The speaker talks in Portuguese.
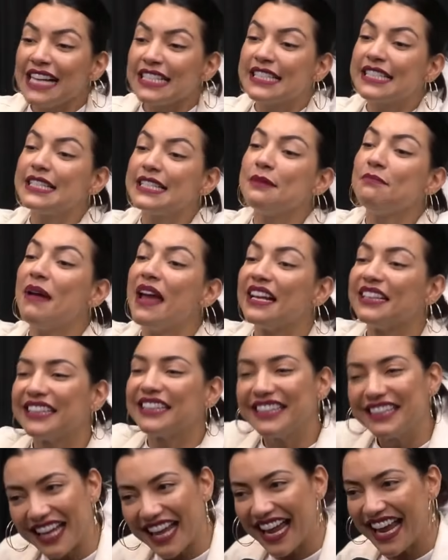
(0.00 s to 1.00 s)

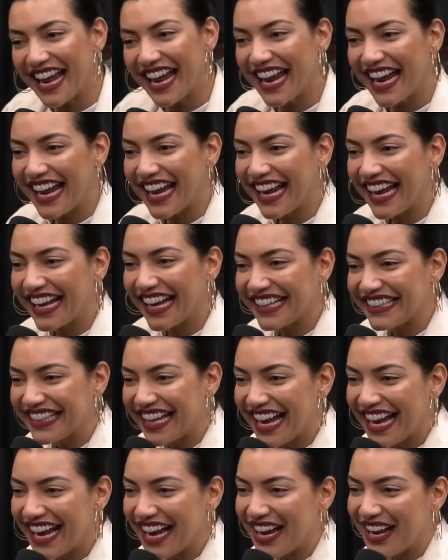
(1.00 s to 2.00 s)
SBT, Opa,
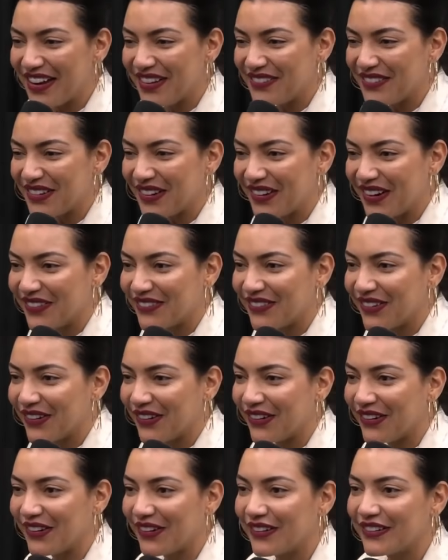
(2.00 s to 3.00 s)
né, a emissora
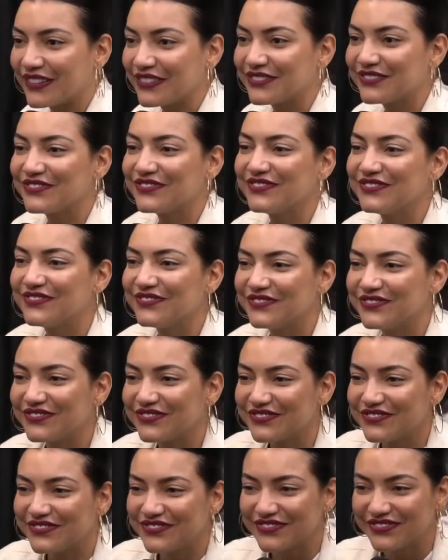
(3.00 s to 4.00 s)
amor? mais feliz do
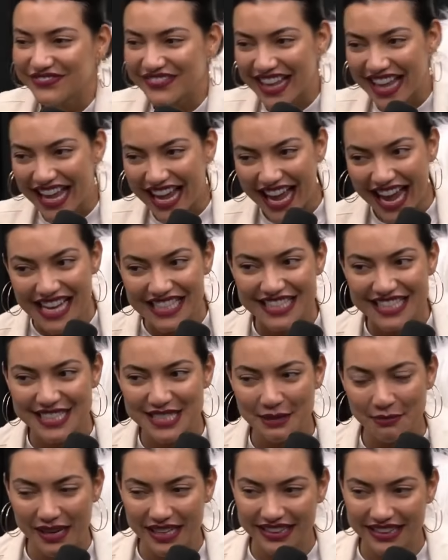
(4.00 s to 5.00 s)
Brasil.
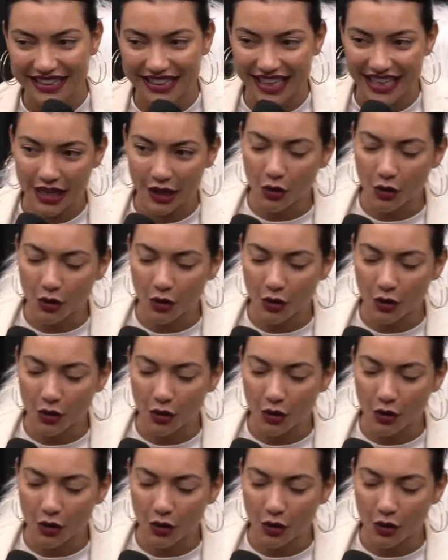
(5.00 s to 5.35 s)
SBT,